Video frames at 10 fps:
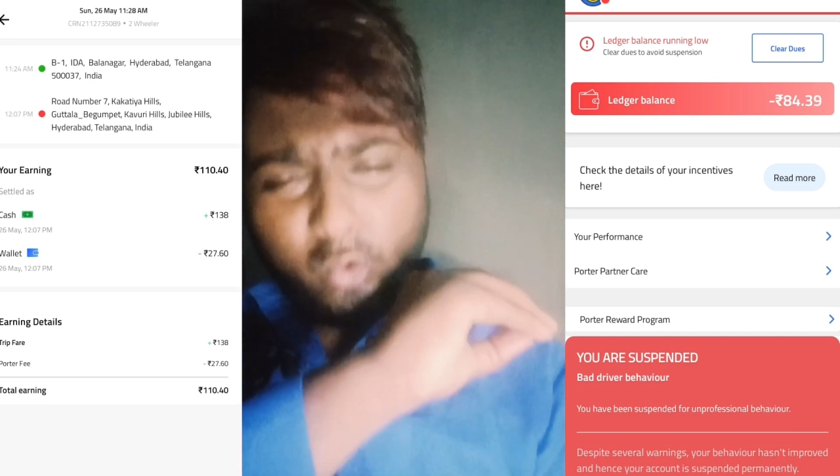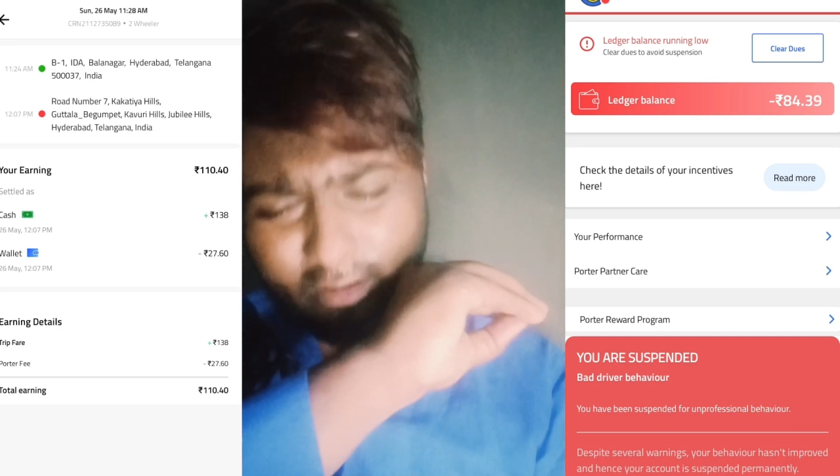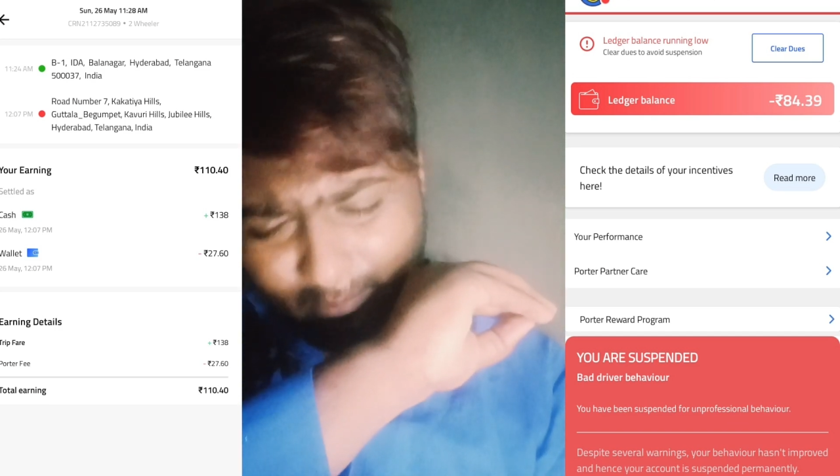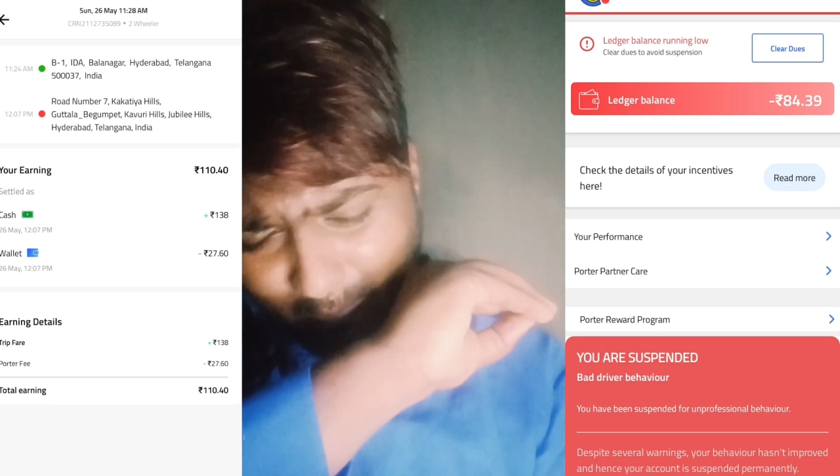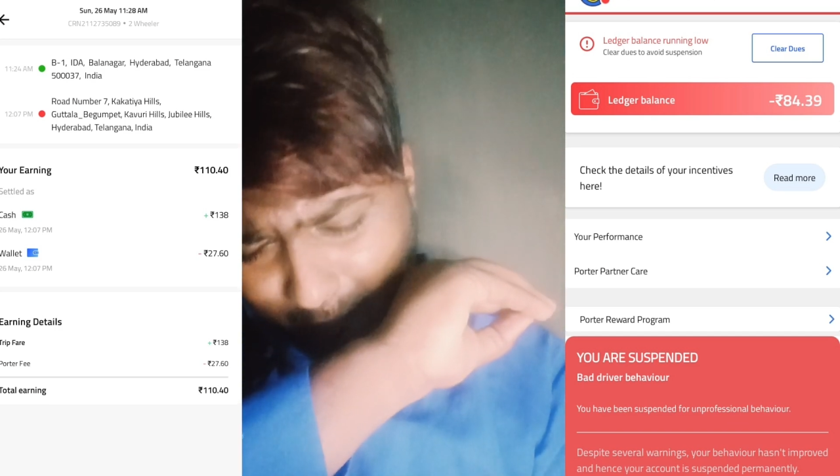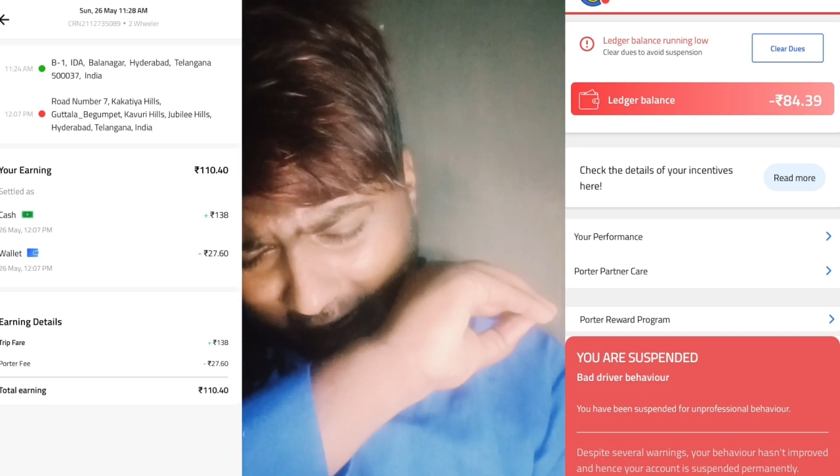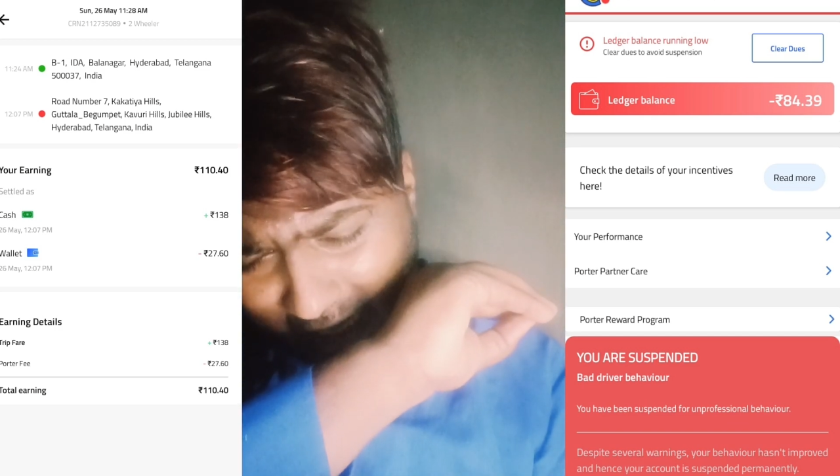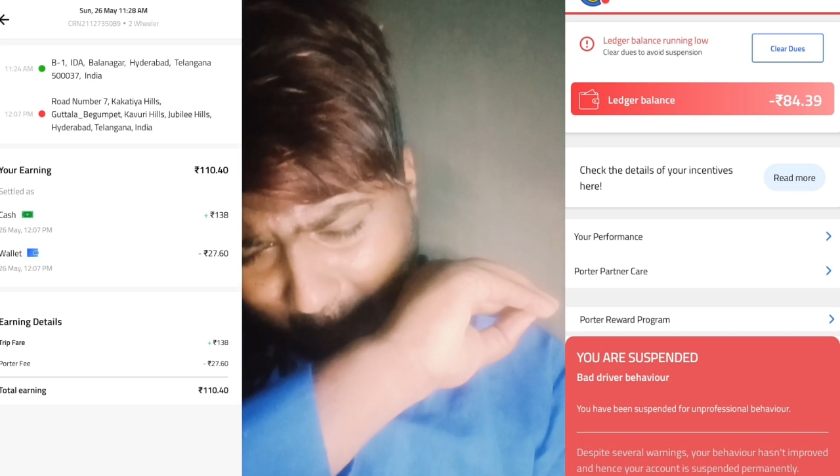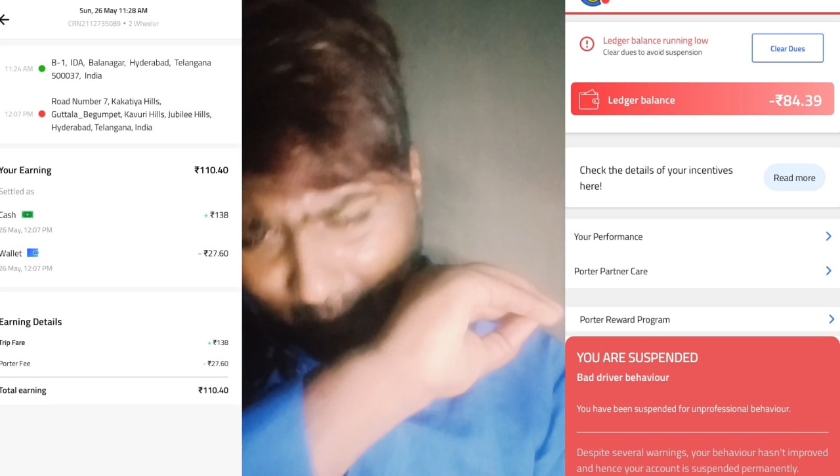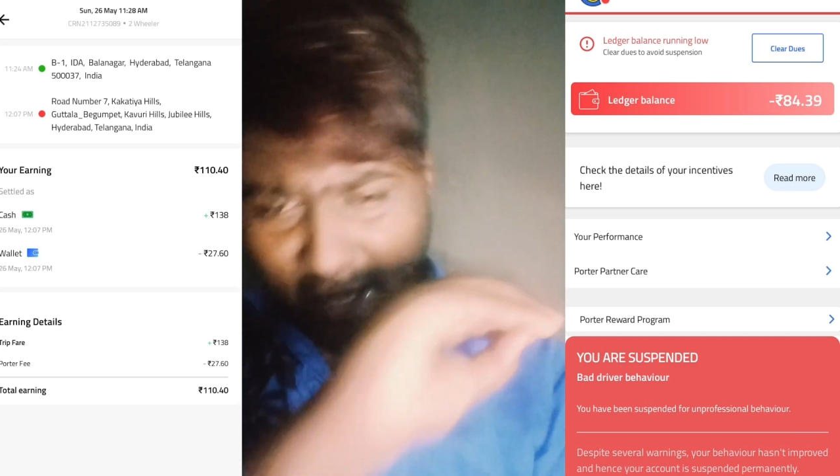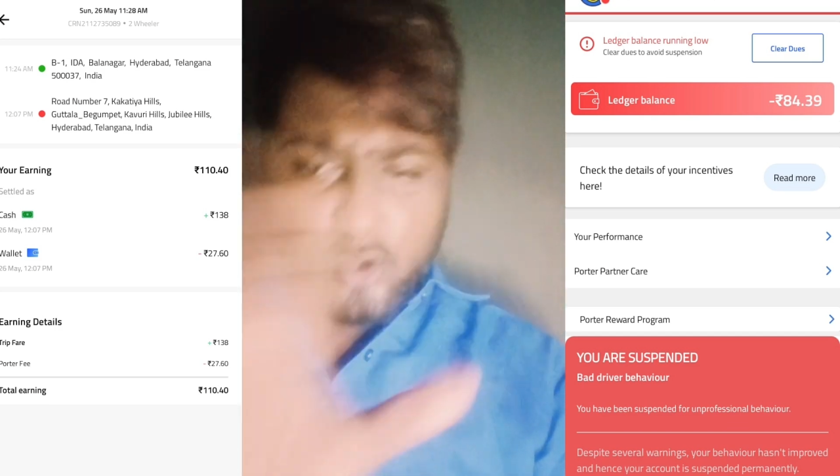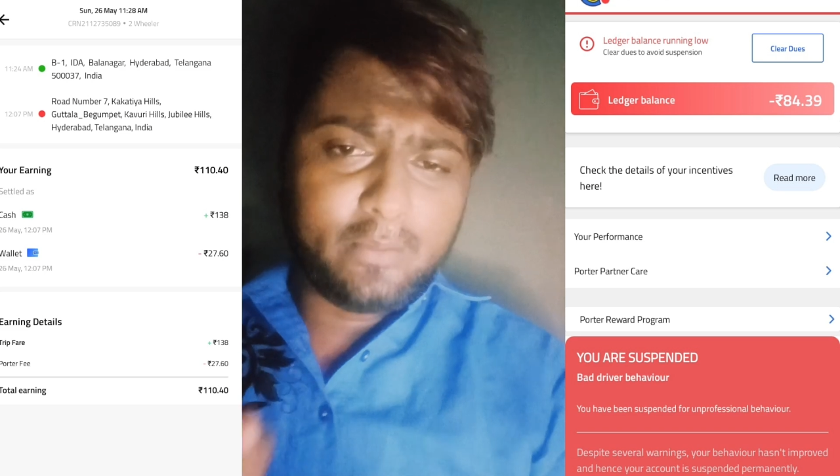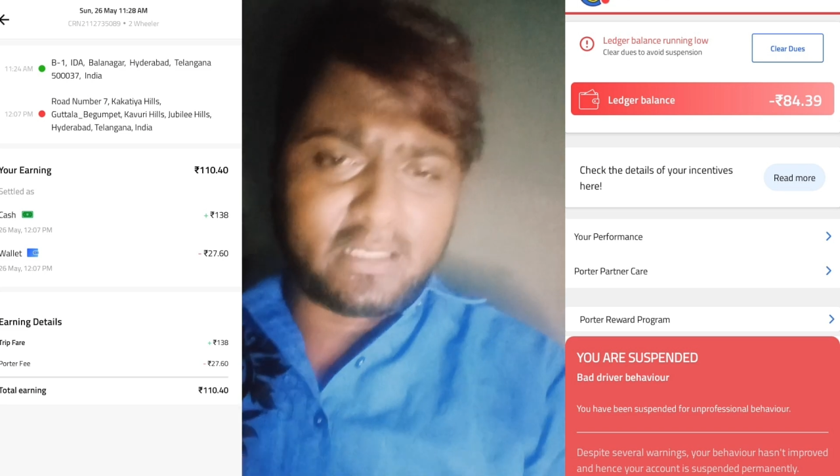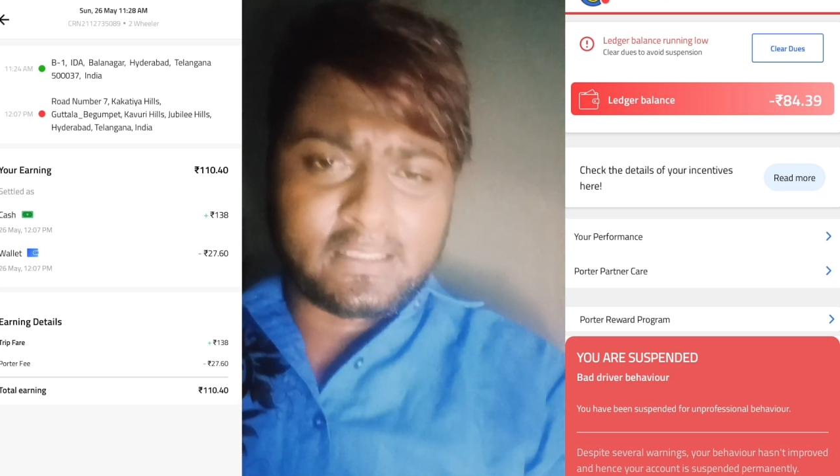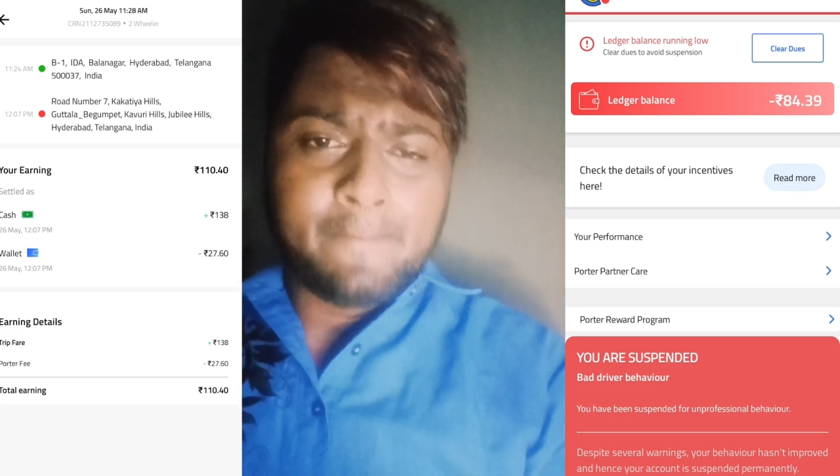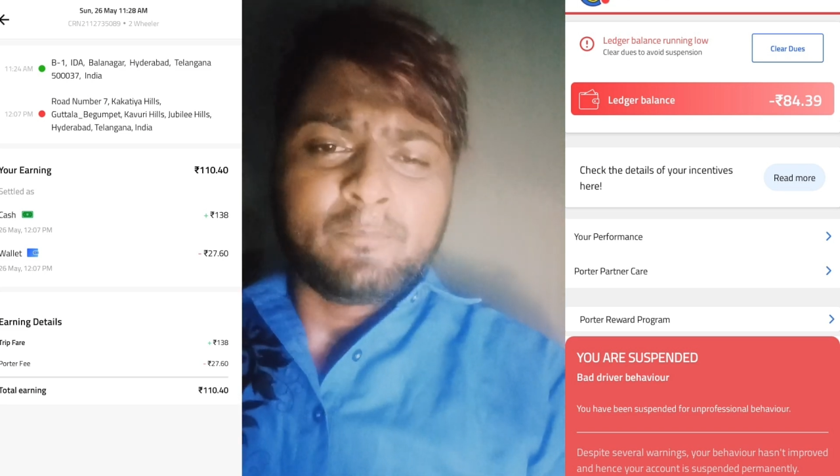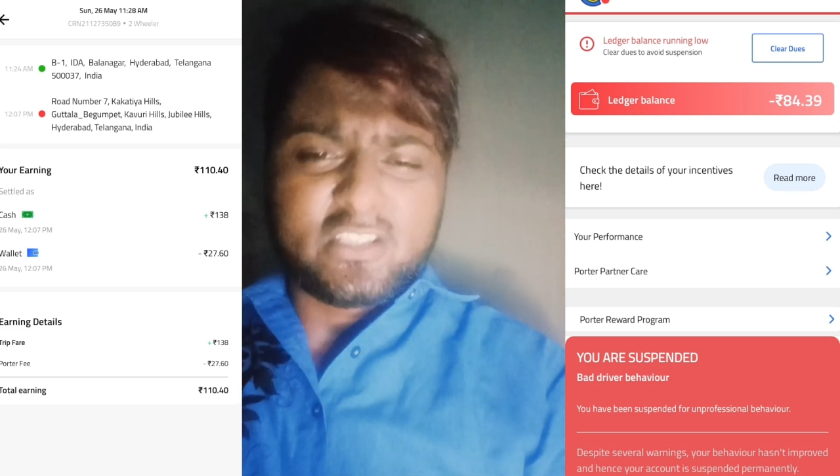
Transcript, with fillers: पोर्टल में भाड़ा मारो ही मत